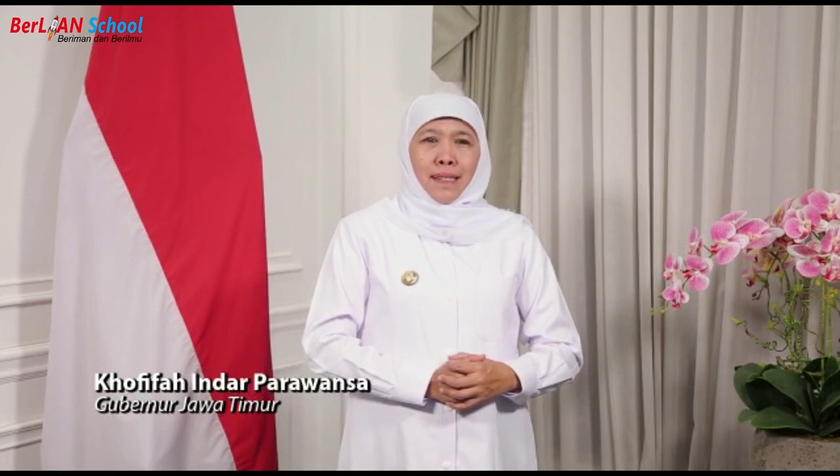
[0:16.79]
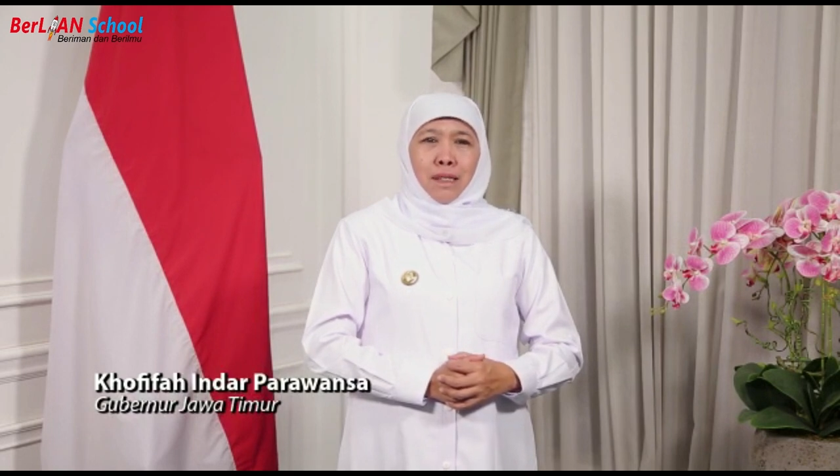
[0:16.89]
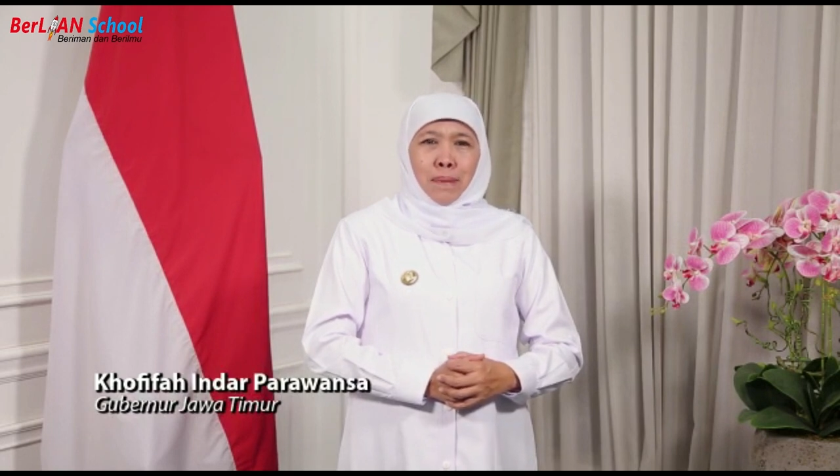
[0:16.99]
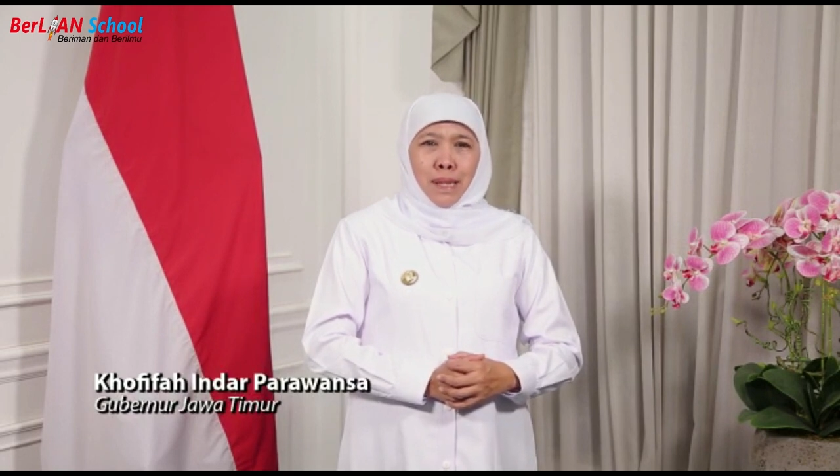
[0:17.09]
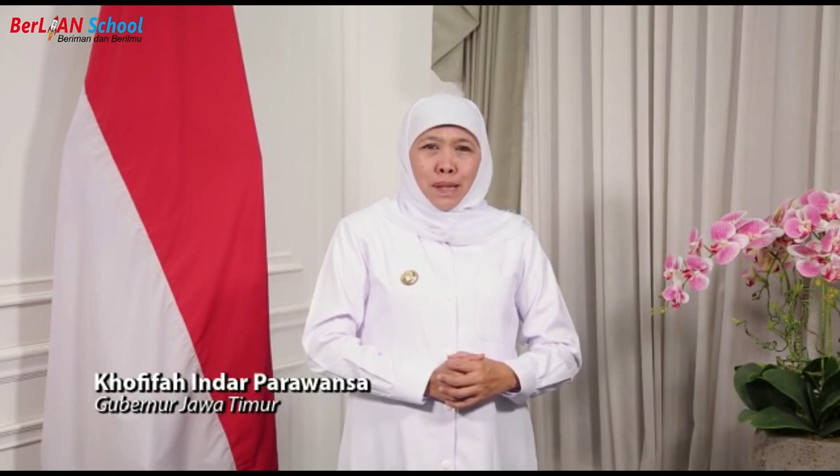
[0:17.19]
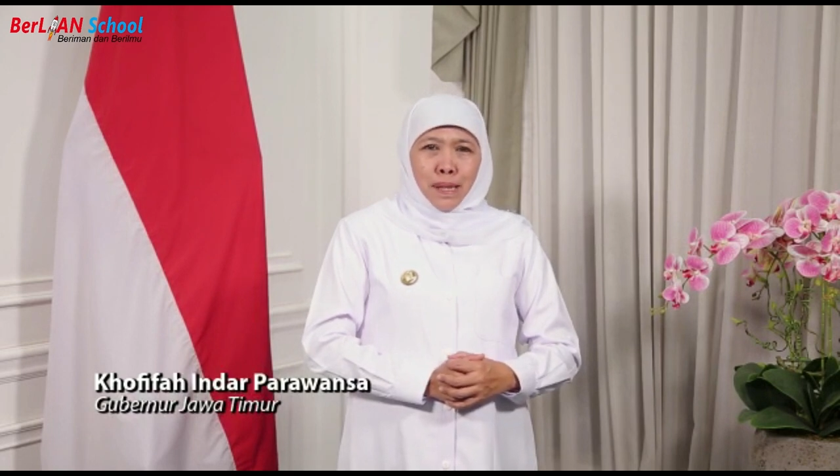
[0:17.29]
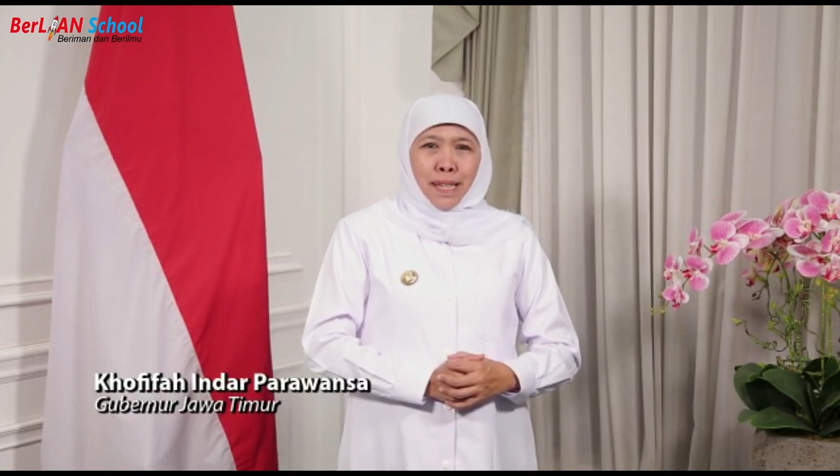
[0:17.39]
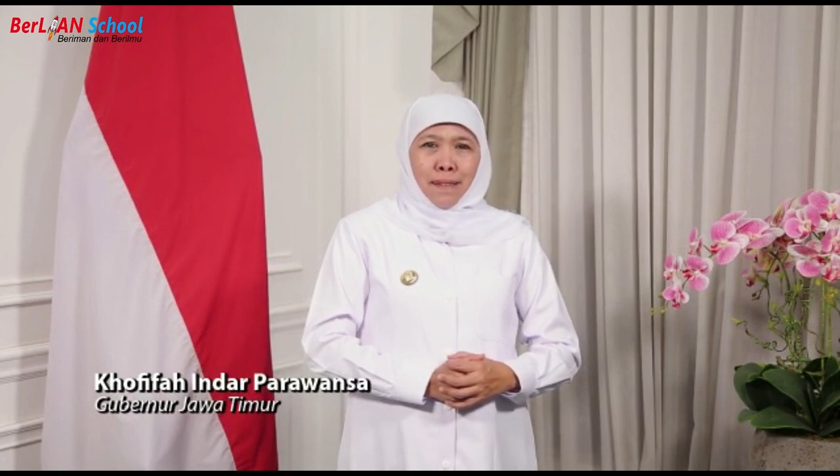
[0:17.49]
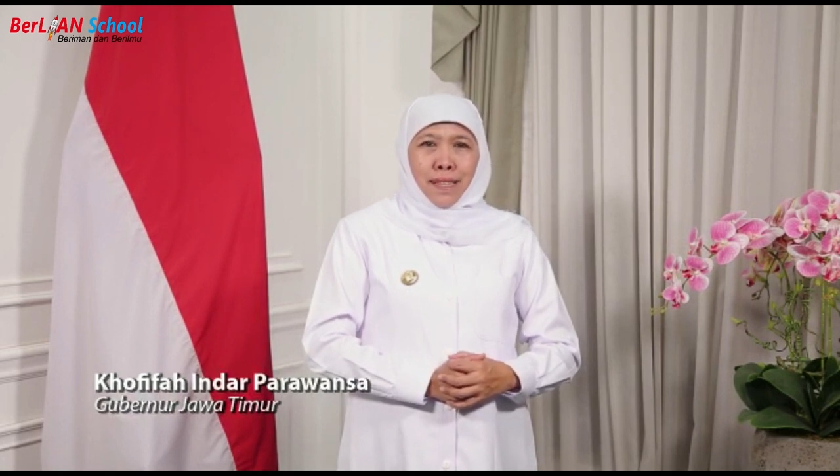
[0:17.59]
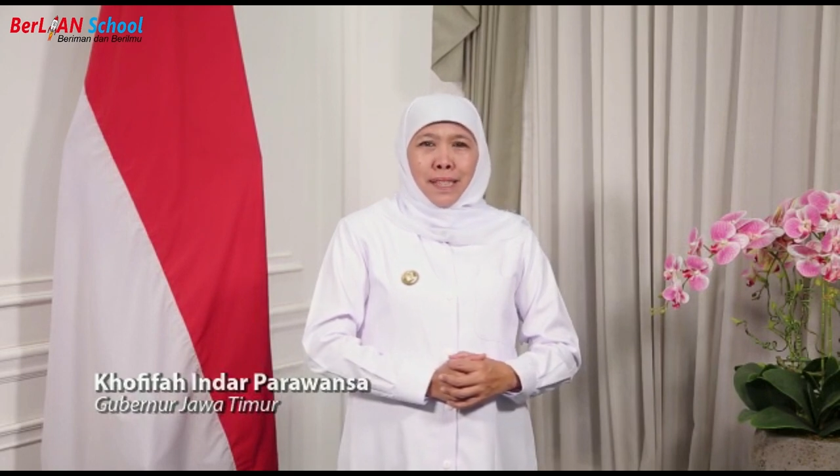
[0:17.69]
Gubernur
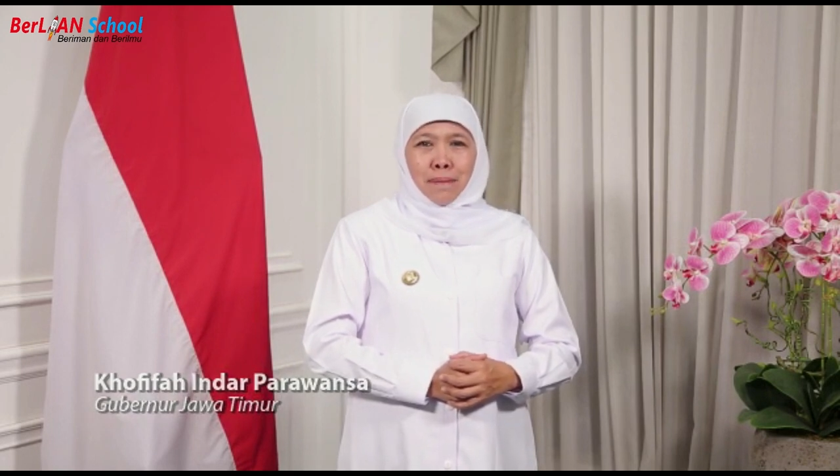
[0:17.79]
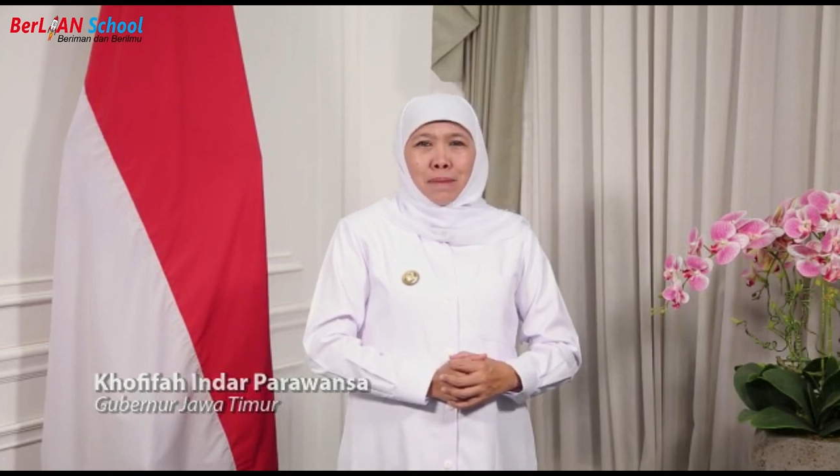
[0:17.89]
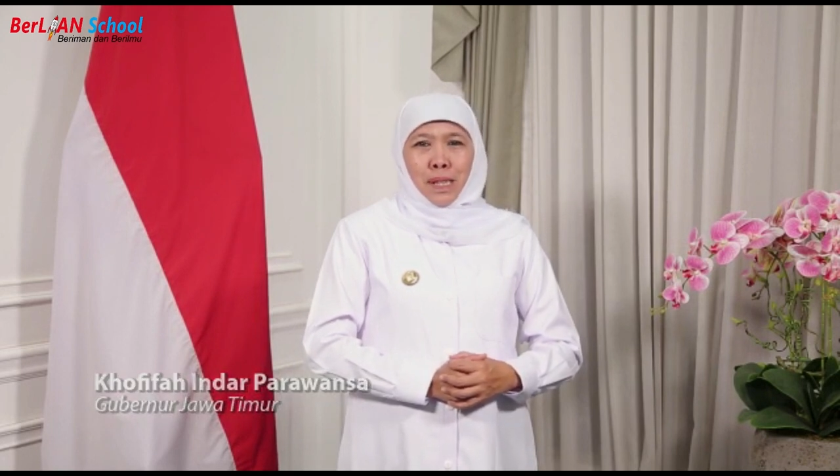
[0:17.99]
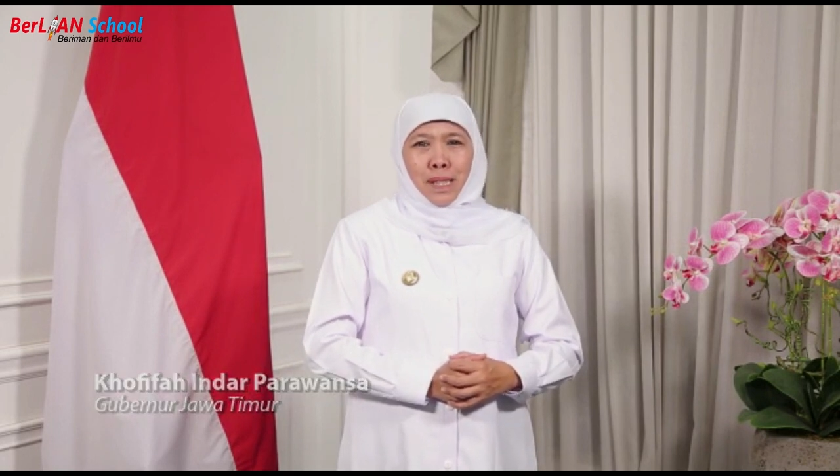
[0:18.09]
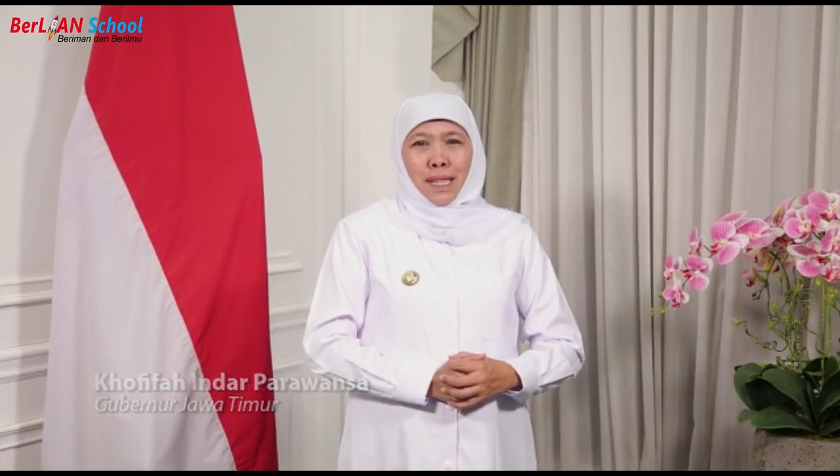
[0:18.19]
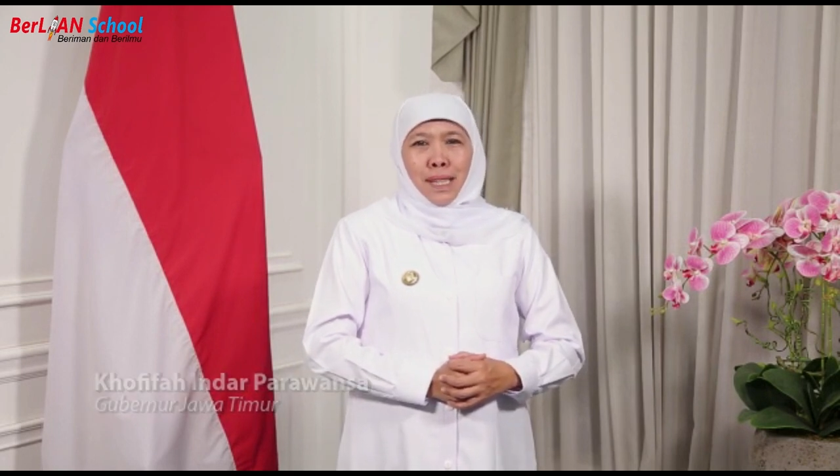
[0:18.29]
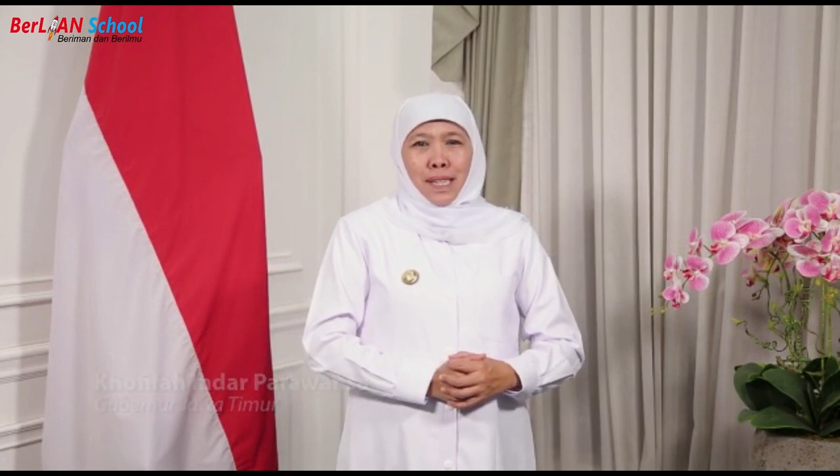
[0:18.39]
Jawa Timur,